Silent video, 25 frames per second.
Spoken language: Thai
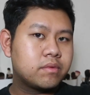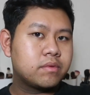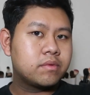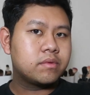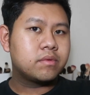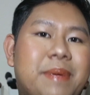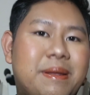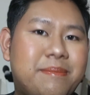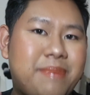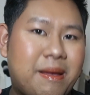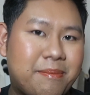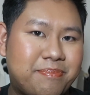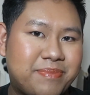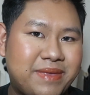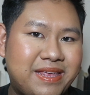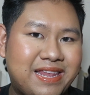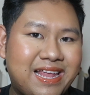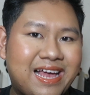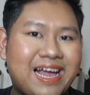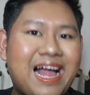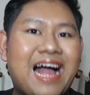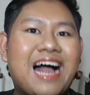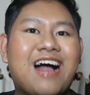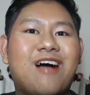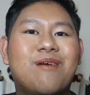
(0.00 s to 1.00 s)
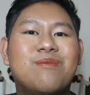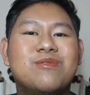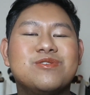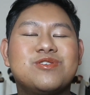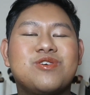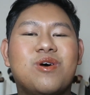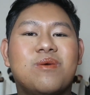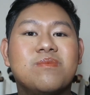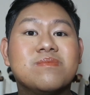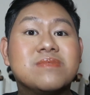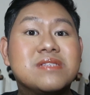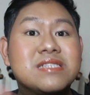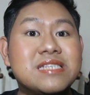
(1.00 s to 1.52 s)
มันเป็นแบบนี้นะคะคุณผู้
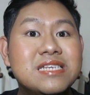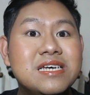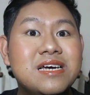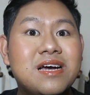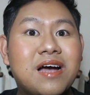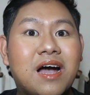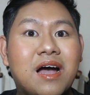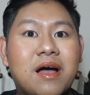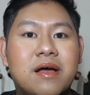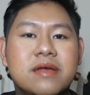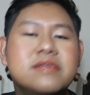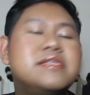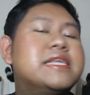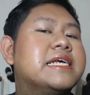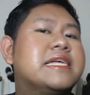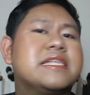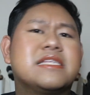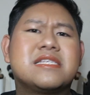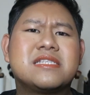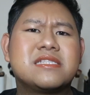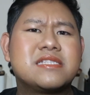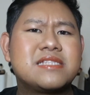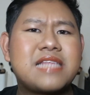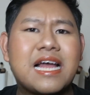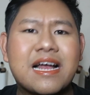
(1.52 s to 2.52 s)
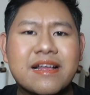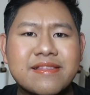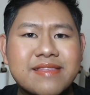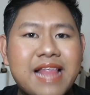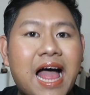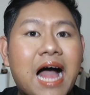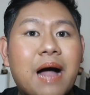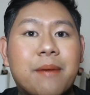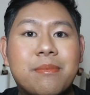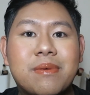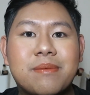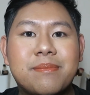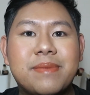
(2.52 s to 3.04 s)
ชมซึ่งสิ่ง
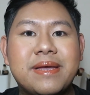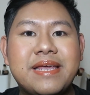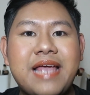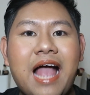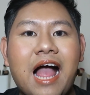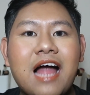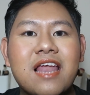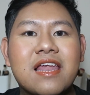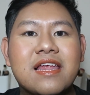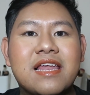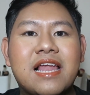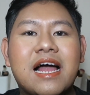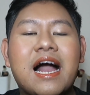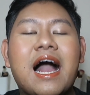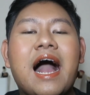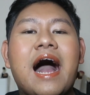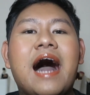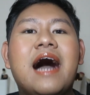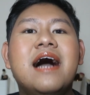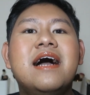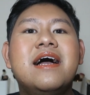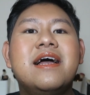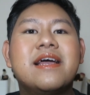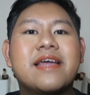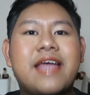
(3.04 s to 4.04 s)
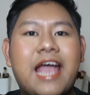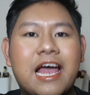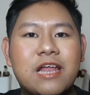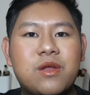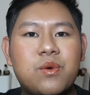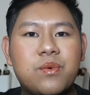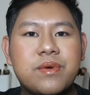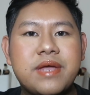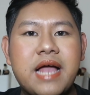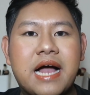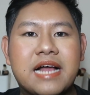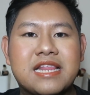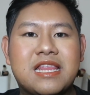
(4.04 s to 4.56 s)
ต่างๆ มันไม่ยากเลยนะคะ แค่
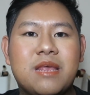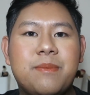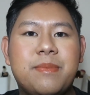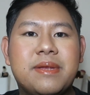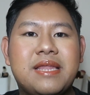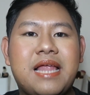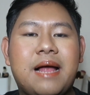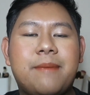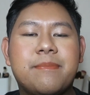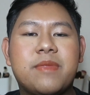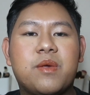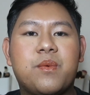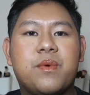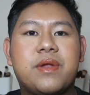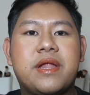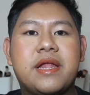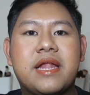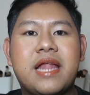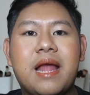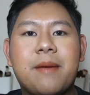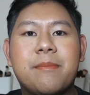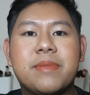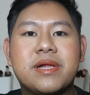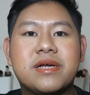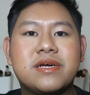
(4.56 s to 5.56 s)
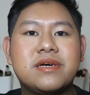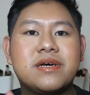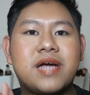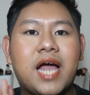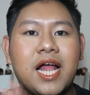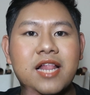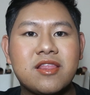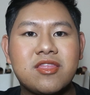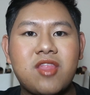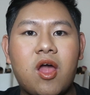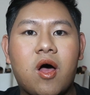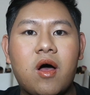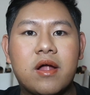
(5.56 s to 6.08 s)
ทุกอย่างที่เบสทำในวันนี้เนี่ย มันคือ
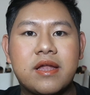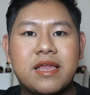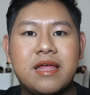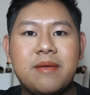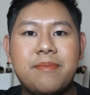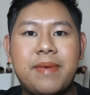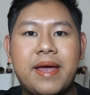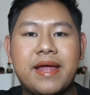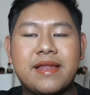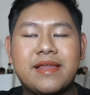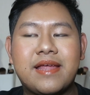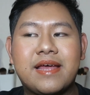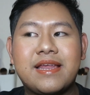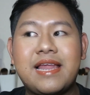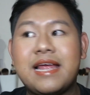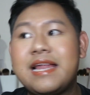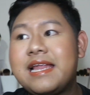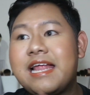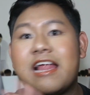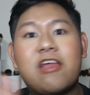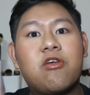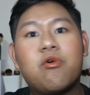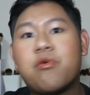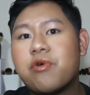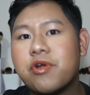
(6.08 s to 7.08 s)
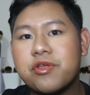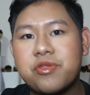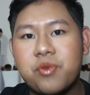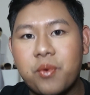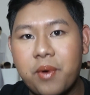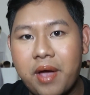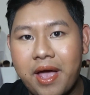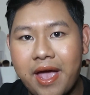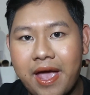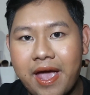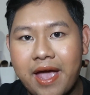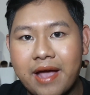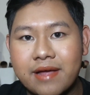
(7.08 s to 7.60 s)
ขั้นตอนที่เบสเนี่ยได้เรียนรู้ด้วยตั
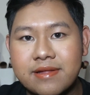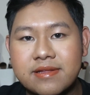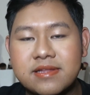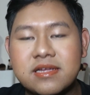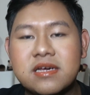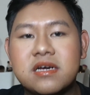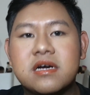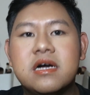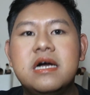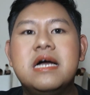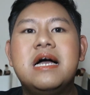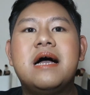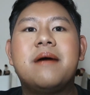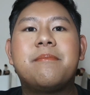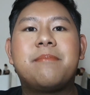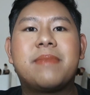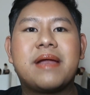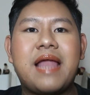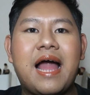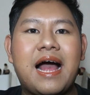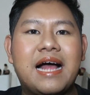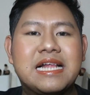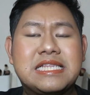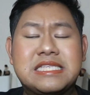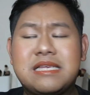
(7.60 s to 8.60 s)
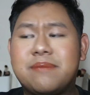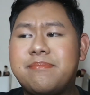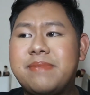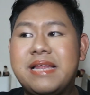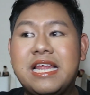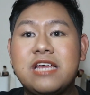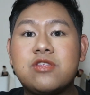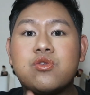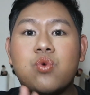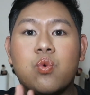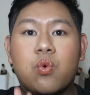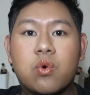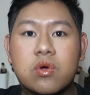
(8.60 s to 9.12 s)
วเอง ซึ่งมันอาจจะไม่
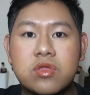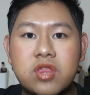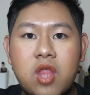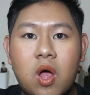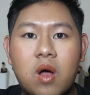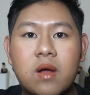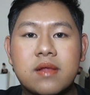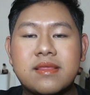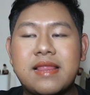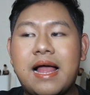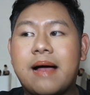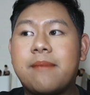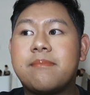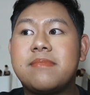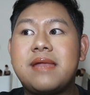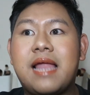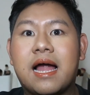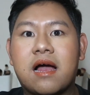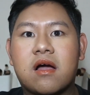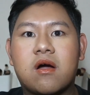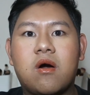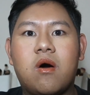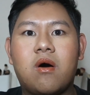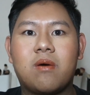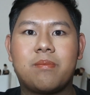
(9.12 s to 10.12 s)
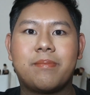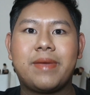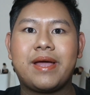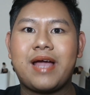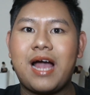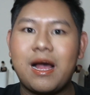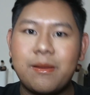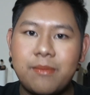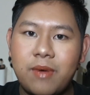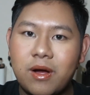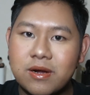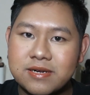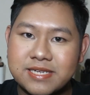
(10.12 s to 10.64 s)
ได้ถูกต้องตามหลักของเมค
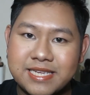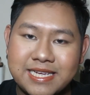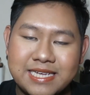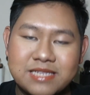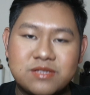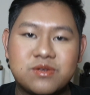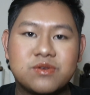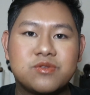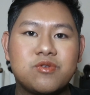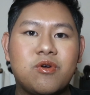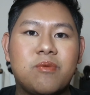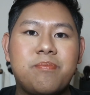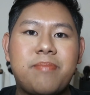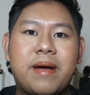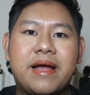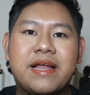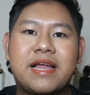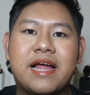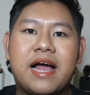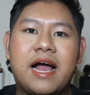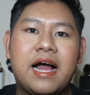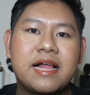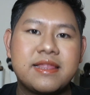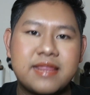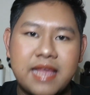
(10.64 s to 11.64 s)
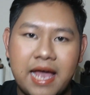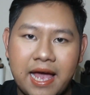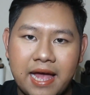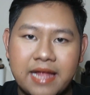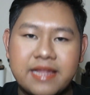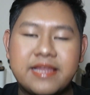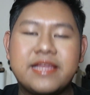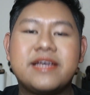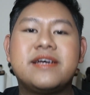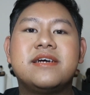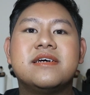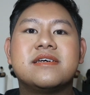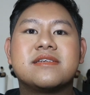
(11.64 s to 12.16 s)
อัพอาร์ติสต์ทั่วไปนะคะ แต่
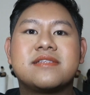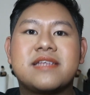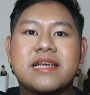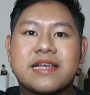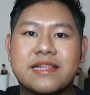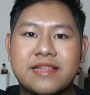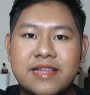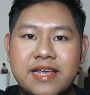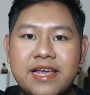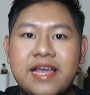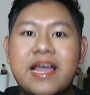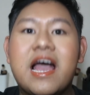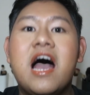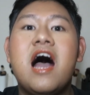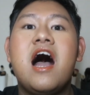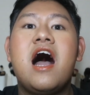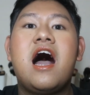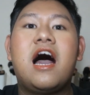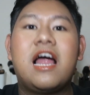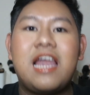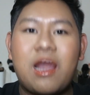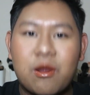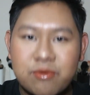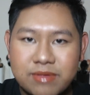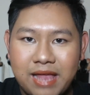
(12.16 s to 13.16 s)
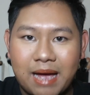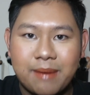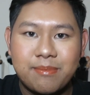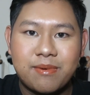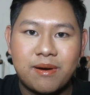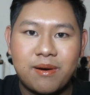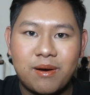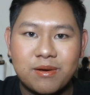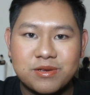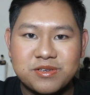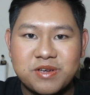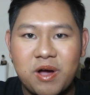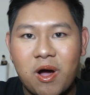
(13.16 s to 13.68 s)
นี่คือสิ่งที่เราทำ
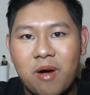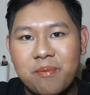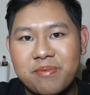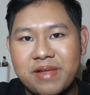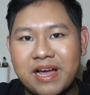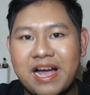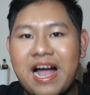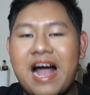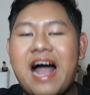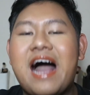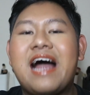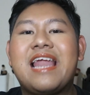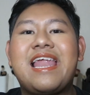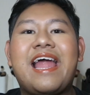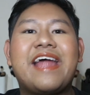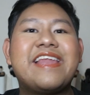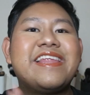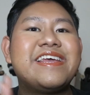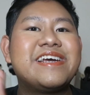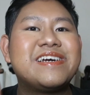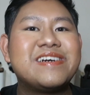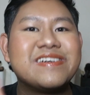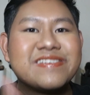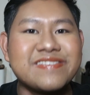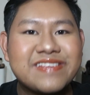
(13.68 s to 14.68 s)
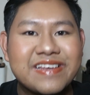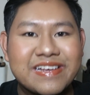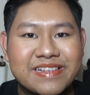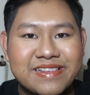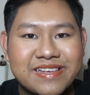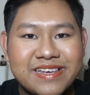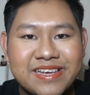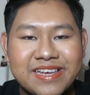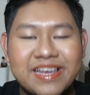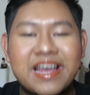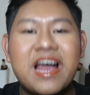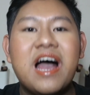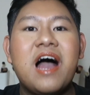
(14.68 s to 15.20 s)
แล้วเราชอบนะคะ และนี่คือสิ่ง
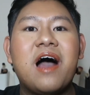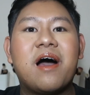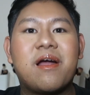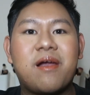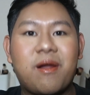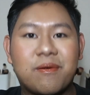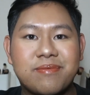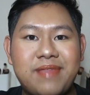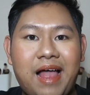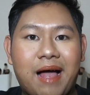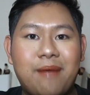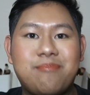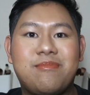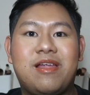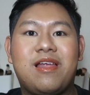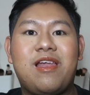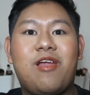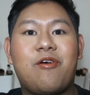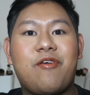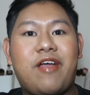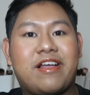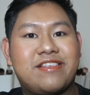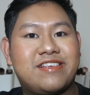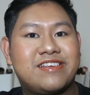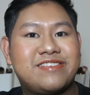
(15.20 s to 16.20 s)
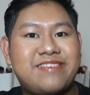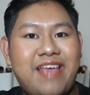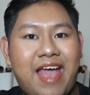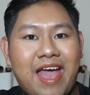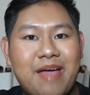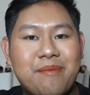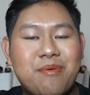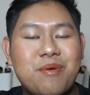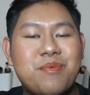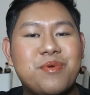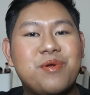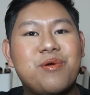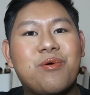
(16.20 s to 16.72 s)
ที่เราทำแล้วเราอยากจะแช
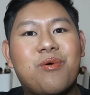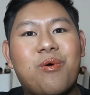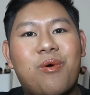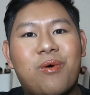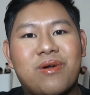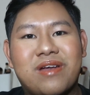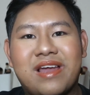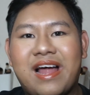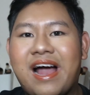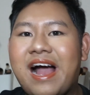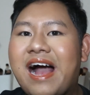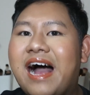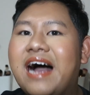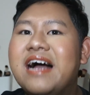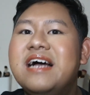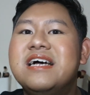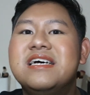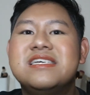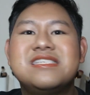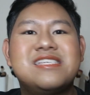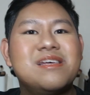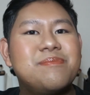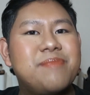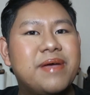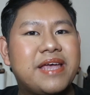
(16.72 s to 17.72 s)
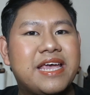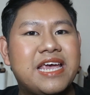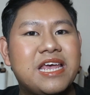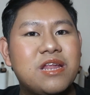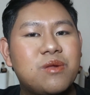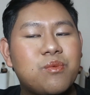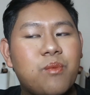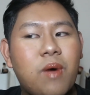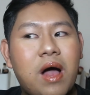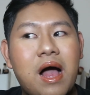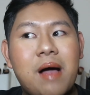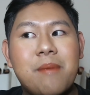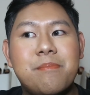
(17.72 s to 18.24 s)
ร์เพื่อนๆทุกคนนะคะ ซึ่งเบสคิ
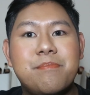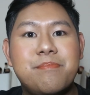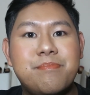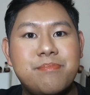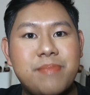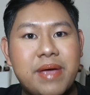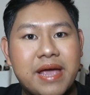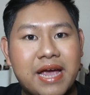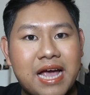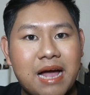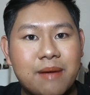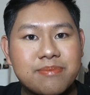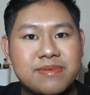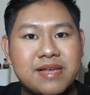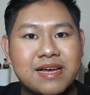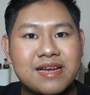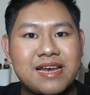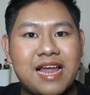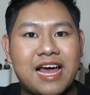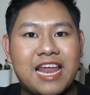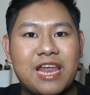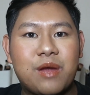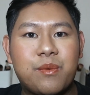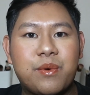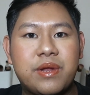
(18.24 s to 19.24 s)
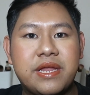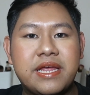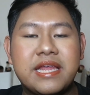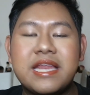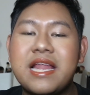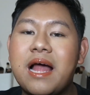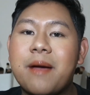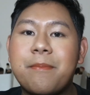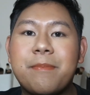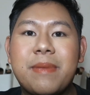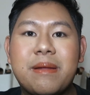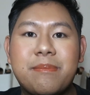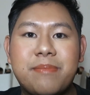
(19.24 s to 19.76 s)
ดว่าเมคอัพทั้งหลายในวันนี้
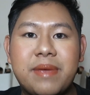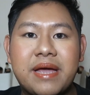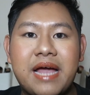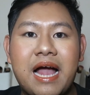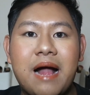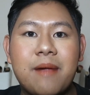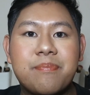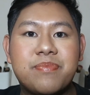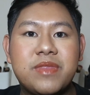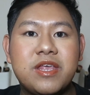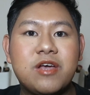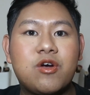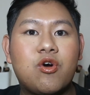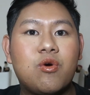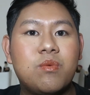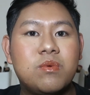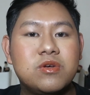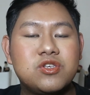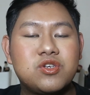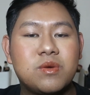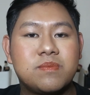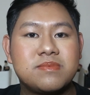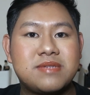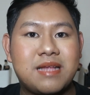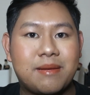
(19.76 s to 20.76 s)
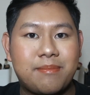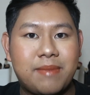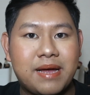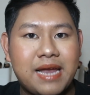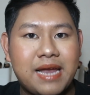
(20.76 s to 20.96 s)
เนี่ยเป็นเมคอัพที่คุณผู้ชมสา